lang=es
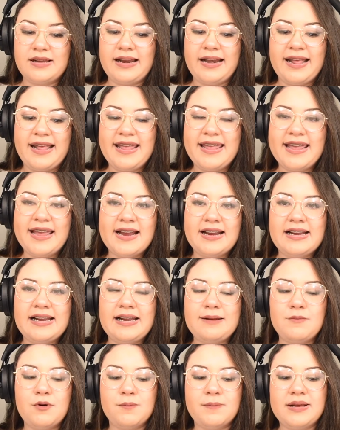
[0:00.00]
creían
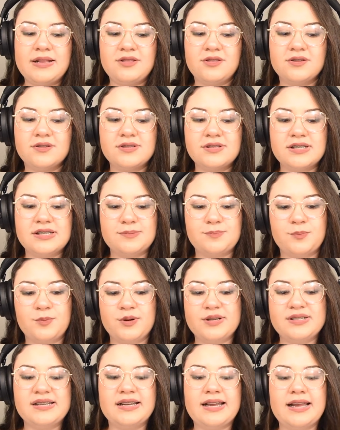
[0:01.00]
que momentos
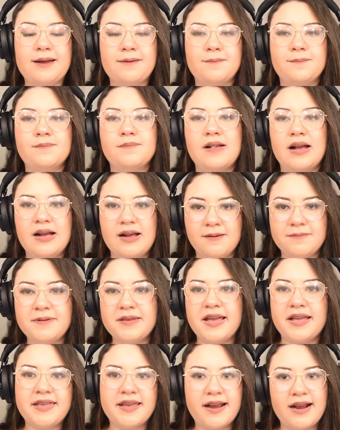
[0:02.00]
después de que
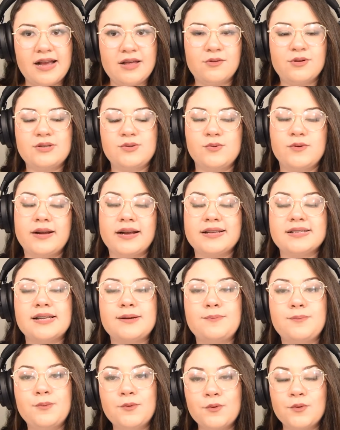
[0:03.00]
había llegado a su
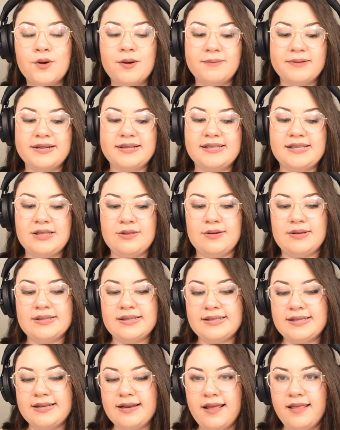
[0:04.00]
casa pudo haber sido
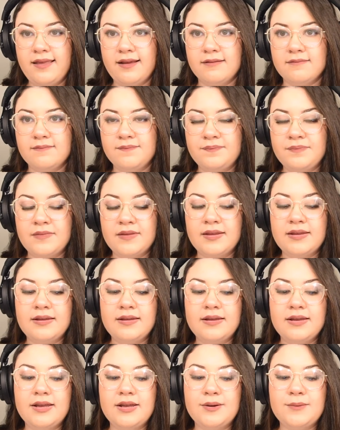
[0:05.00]
asesinada.
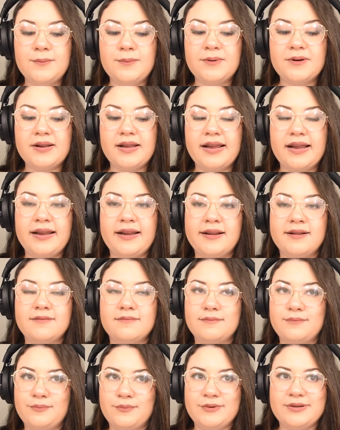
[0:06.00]

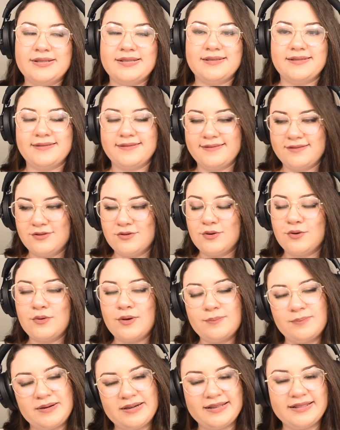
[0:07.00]
Porque, pues,
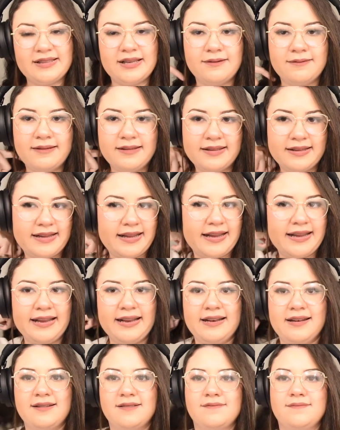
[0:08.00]
todo aparentaba de
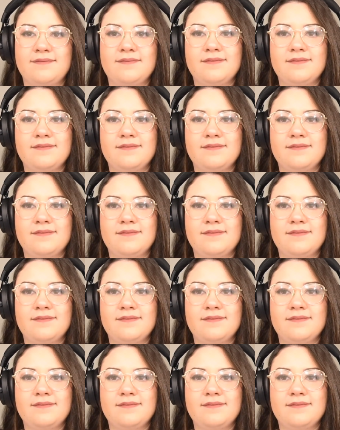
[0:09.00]
que